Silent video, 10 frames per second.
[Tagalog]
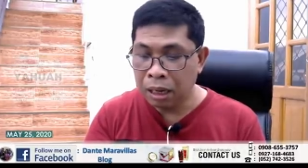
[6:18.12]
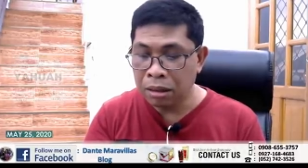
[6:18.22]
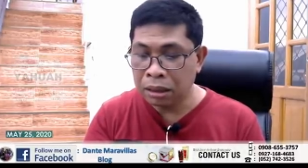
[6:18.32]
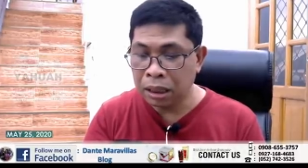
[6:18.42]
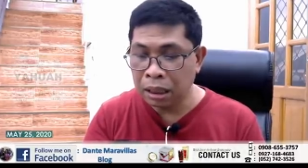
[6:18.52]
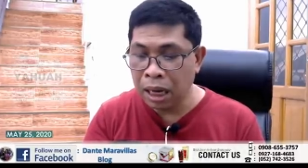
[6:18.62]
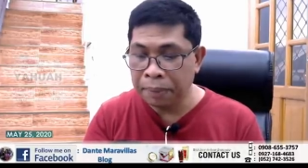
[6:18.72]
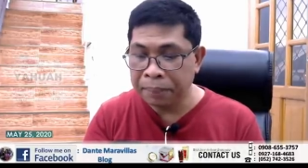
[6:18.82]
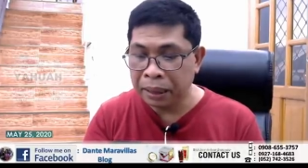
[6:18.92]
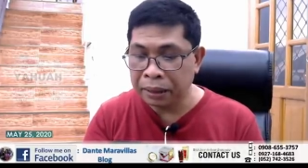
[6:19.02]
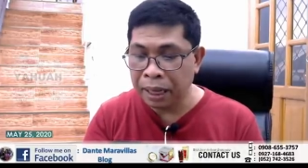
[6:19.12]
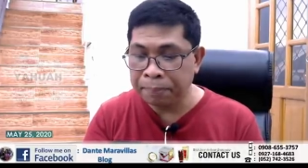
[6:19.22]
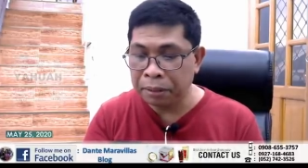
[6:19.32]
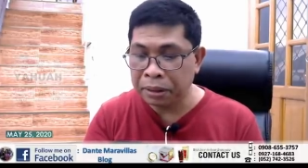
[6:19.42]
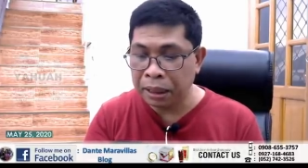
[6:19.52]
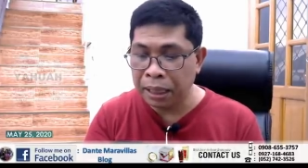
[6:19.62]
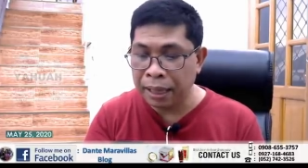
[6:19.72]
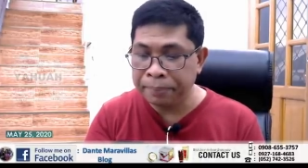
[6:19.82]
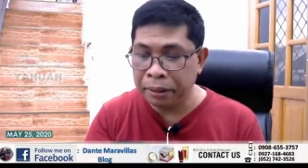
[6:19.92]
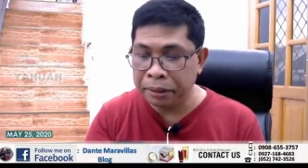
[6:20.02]
Ako, Sir Dan, pagkatapos ng
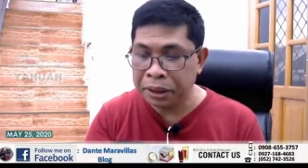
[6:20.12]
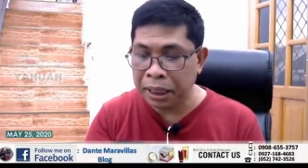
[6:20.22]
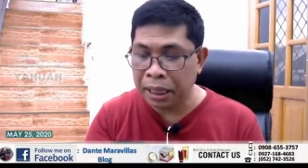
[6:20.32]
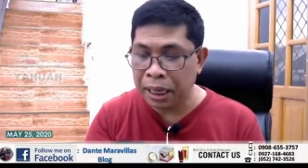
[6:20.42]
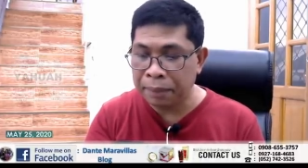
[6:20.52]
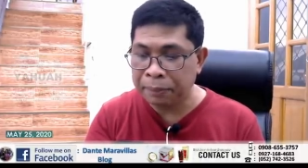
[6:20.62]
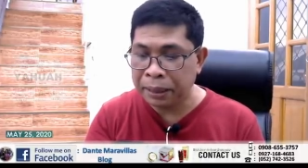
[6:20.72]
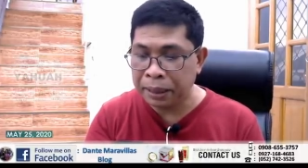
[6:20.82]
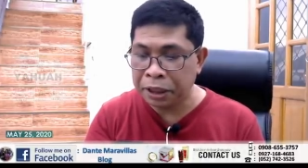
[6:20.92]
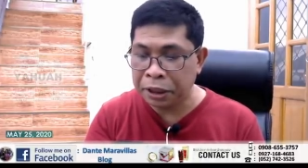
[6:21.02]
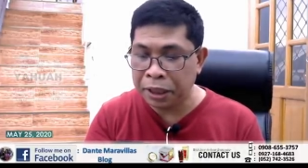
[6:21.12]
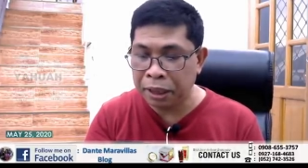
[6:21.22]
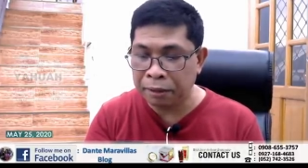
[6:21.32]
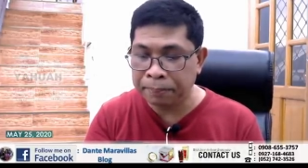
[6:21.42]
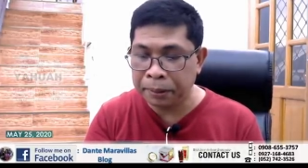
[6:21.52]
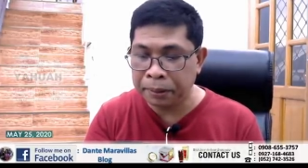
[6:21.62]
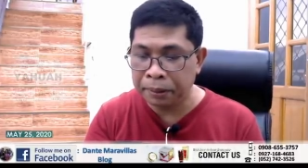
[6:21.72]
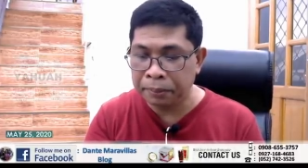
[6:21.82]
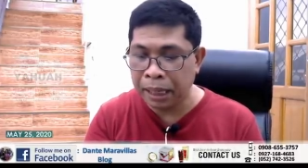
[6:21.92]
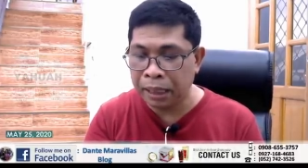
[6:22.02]
live mo, tsaka pinagsishare ko po
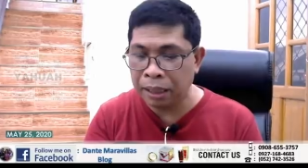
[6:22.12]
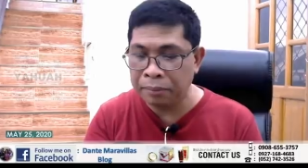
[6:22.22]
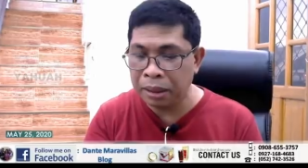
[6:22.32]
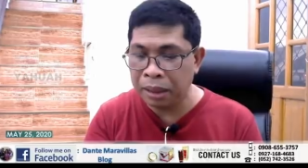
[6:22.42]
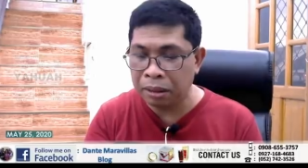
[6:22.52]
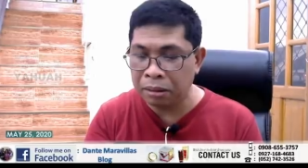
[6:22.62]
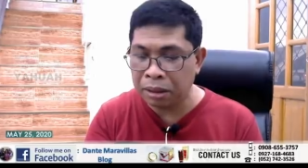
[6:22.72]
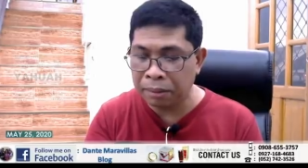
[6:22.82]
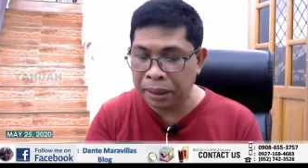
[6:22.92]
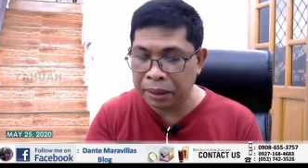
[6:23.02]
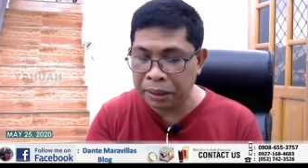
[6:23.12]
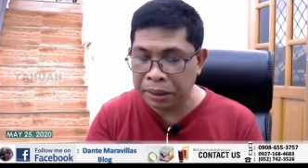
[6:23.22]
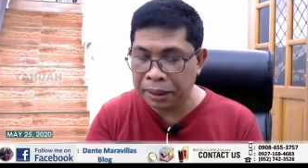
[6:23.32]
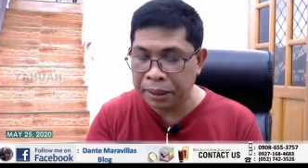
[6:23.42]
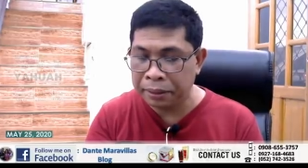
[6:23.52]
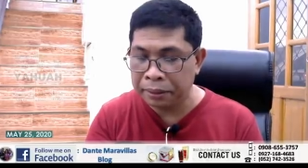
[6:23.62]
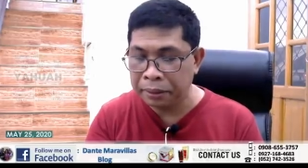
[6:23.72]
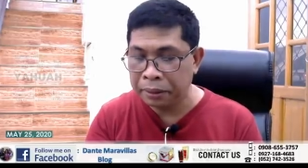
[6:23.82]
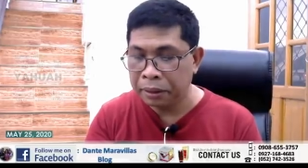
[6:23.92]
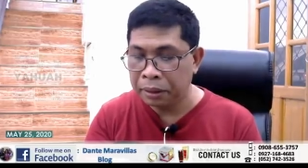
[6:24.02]
mga kaibigan ko sa Messenger.
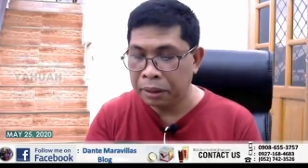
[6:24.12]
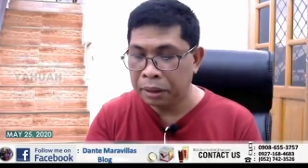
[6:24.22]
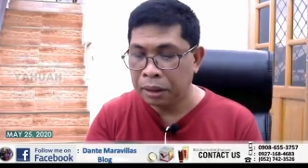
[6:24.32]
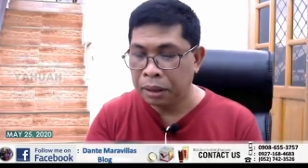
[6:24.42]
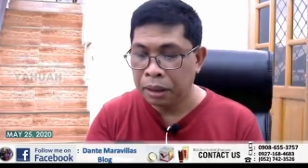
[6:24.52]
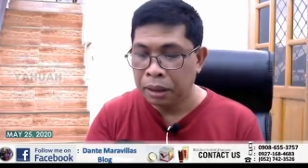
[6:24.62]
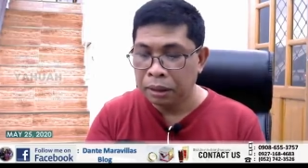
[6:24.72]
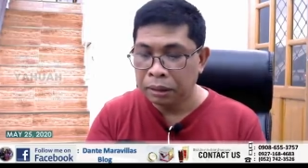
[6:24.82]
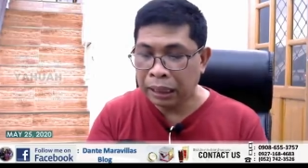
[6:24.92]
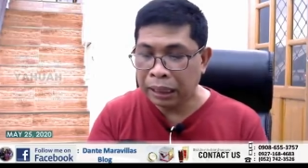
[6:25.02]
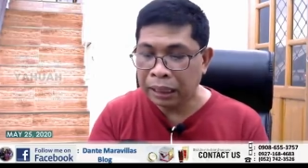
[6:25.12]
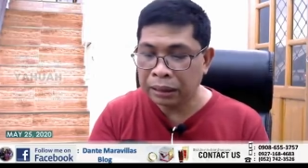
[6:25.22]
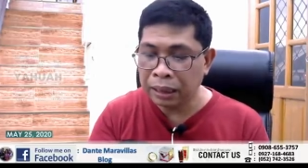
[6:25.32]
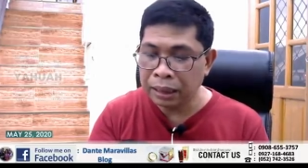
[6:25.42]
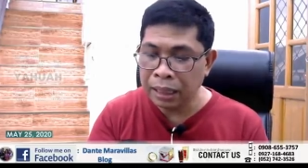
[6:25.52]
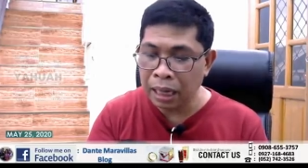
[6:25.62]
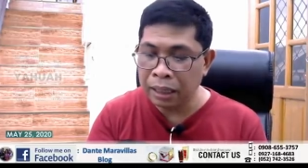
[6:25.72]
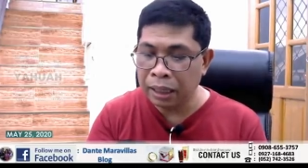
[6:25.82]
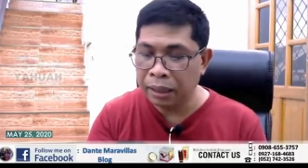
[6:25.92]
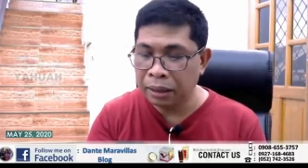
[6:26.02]
Teresa
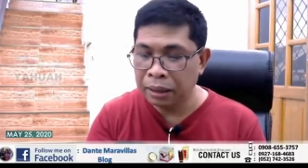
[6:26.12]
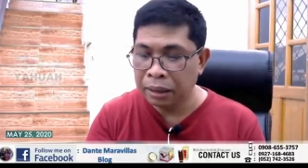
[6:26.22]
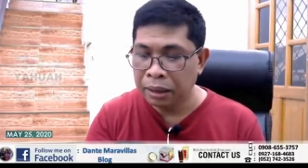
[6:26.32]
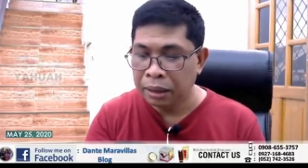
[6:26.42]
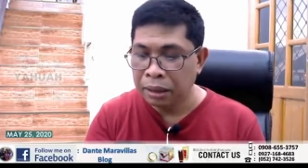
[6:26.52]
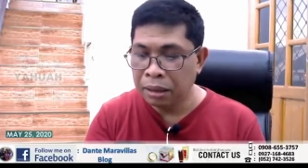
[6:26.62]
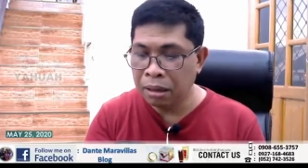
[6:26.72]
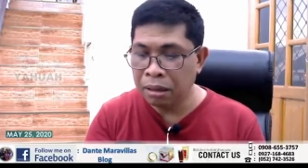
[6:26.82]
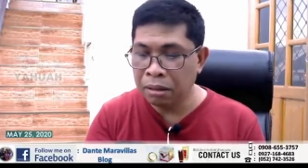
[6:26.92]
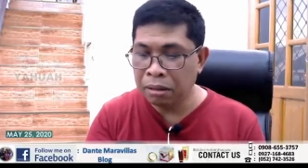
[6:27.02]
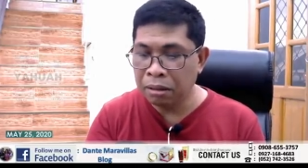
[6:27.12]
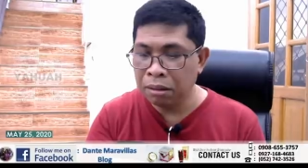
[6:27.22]
Dadali, no,